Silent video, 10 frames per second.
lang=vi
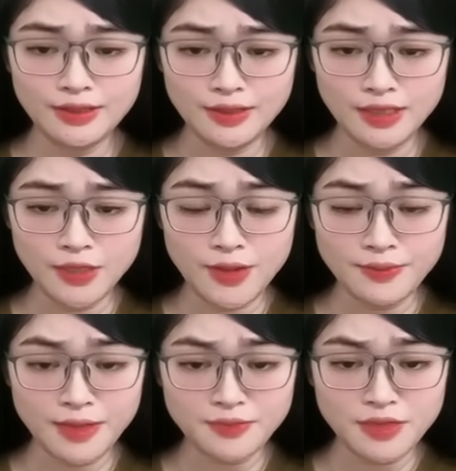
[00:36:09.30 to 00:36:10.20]
Nếu em
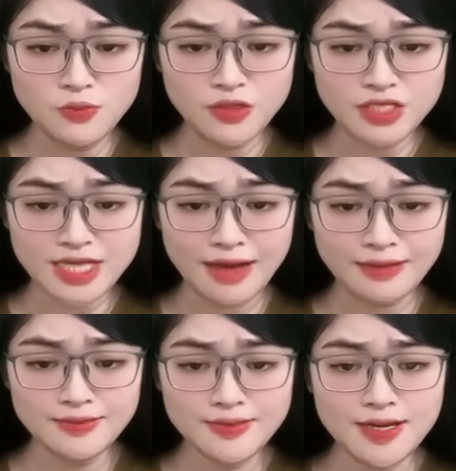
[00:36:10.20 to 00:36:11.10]
cảm thấy buồn
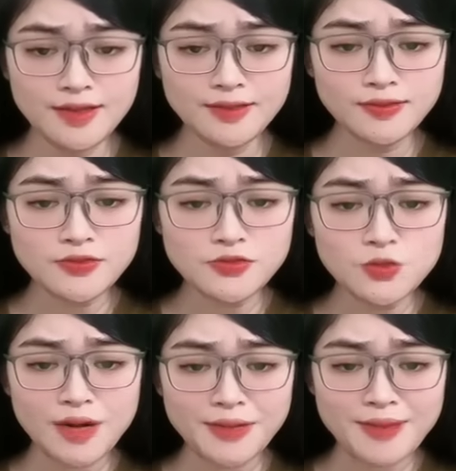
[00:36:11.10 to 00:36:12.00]
chán, cứ rủ
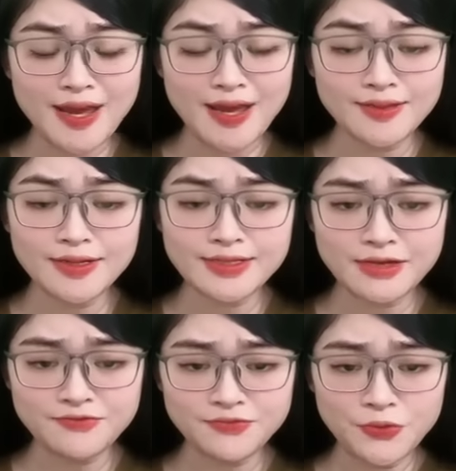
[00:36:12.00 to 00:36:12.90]
bạn bè đi
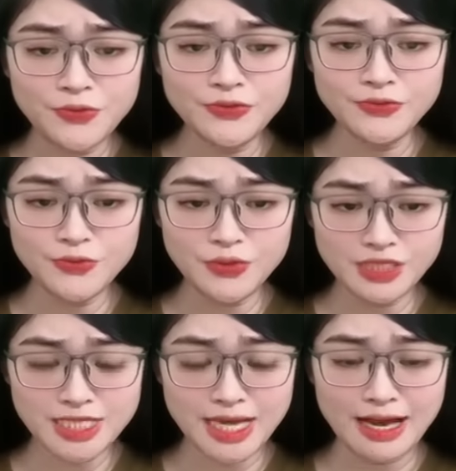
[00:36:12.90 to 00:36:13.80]
dạo phố, uống
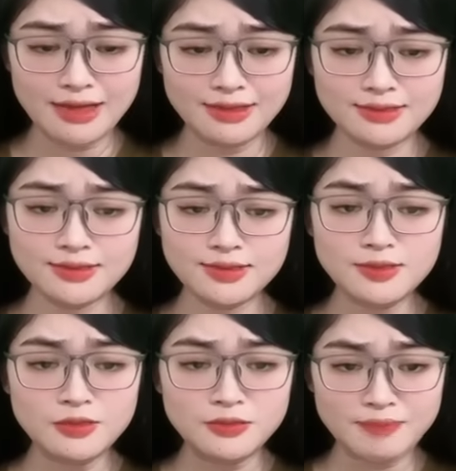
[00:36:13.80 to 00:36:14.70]
trà,
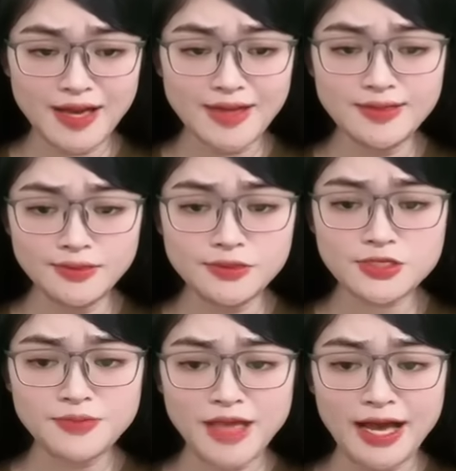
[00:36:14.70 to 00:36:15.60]
đừng mãi ở
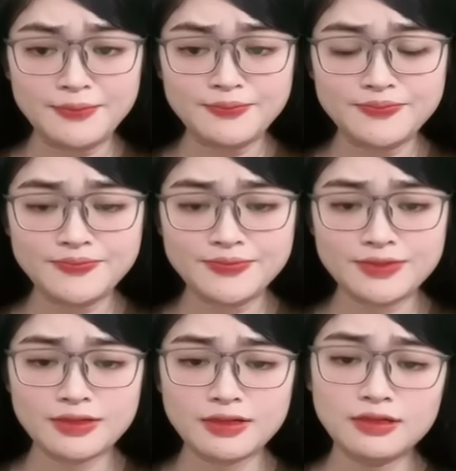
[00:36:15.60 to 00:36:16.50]
trong nhà.
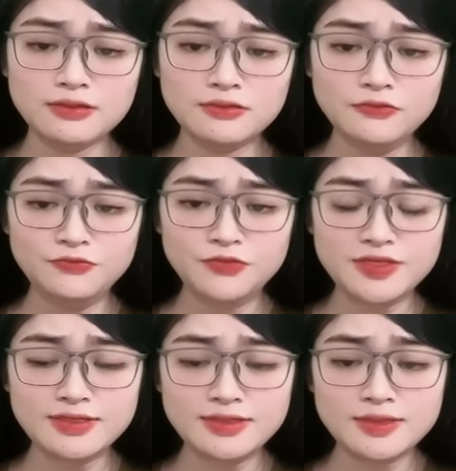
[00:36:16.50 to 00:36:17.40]

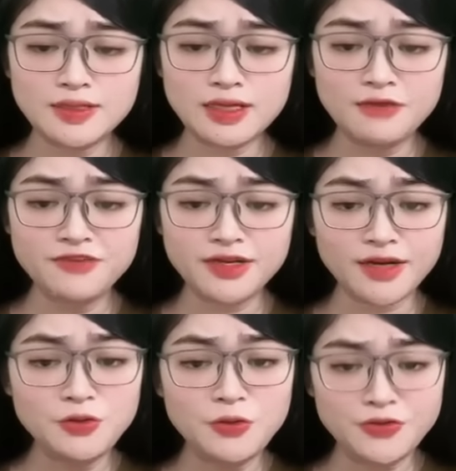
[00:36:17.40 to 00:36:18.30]
Vậy em về
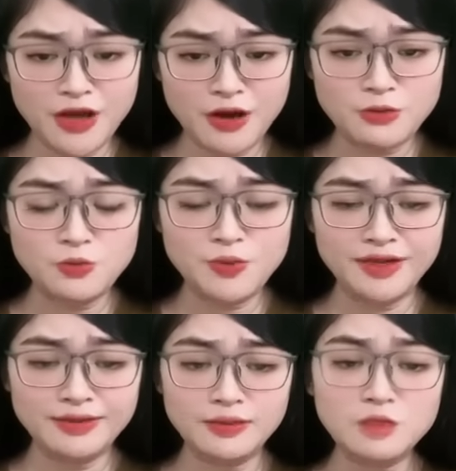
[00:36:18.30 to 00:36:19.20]
căn hộ nhỏ của
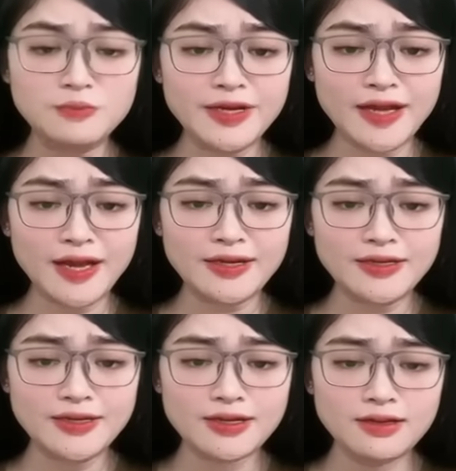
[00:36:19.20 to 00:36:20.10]
mình ở mấy ngày,
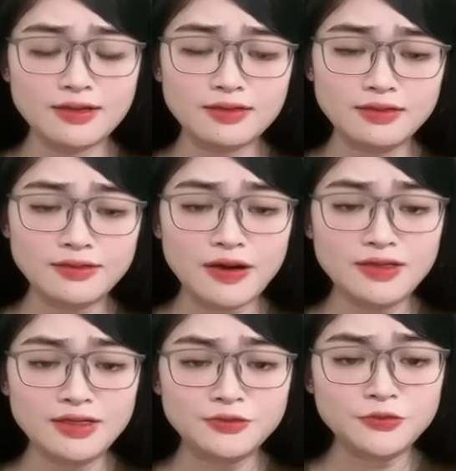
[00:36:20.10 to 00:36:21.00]
ở đó
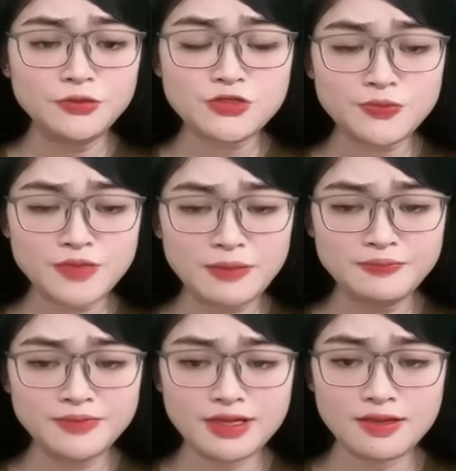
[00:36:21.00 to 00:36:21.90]
gần khu trung tâm,
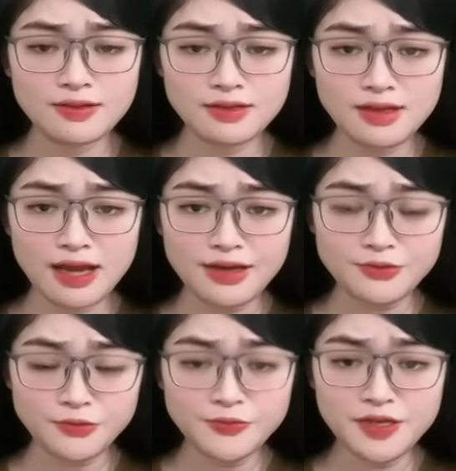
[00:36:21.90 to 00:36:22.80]
đi
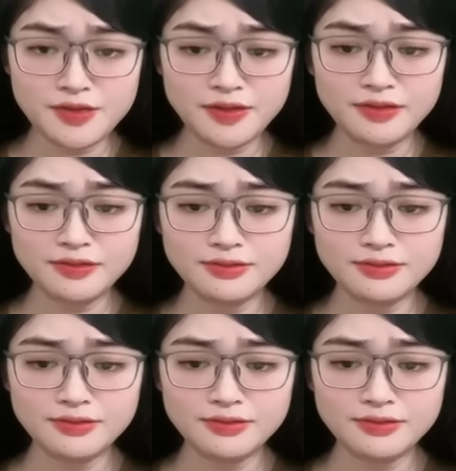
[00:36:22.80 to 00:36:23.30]
lại cũng tiện hơn.